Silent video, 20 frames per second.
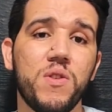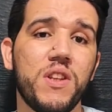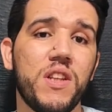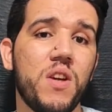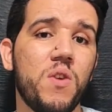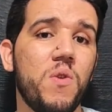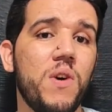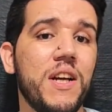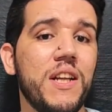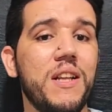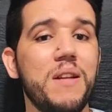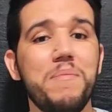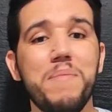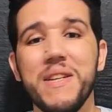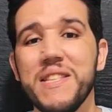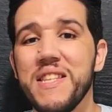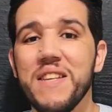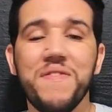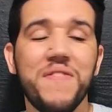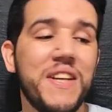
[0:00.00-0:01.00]
يطير واحد
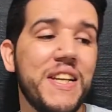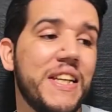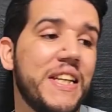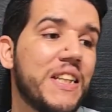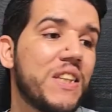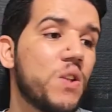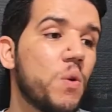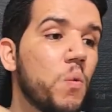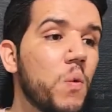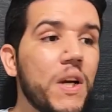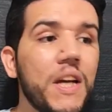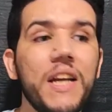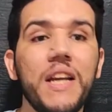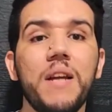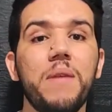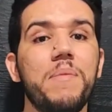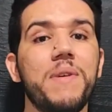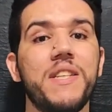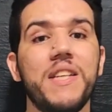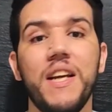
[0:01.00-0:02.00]
المسافه اللي طويله
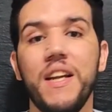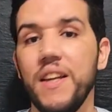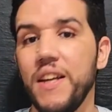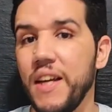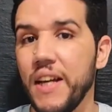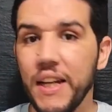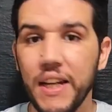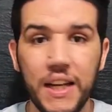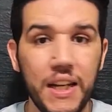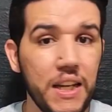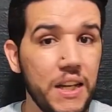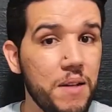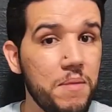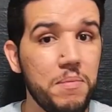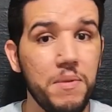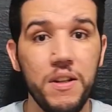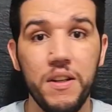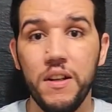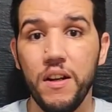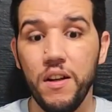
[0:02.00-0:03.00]
باش انه يقلب
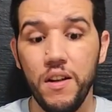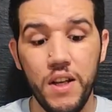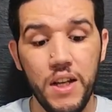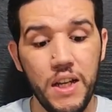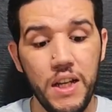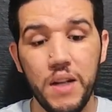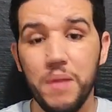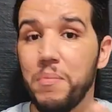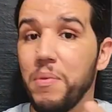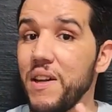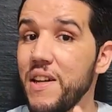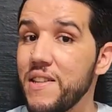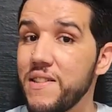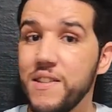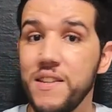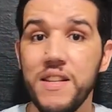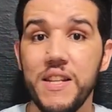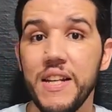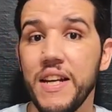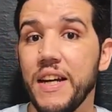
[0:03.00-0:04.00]
على البلاصه
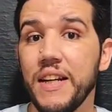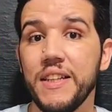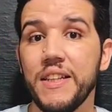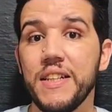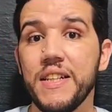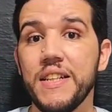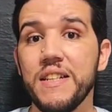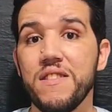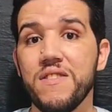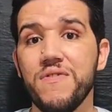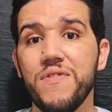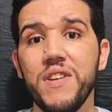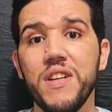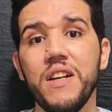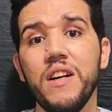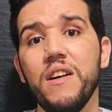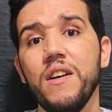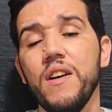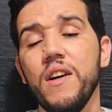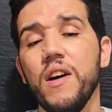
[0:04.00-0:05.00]
اللي غادي يجلس فيها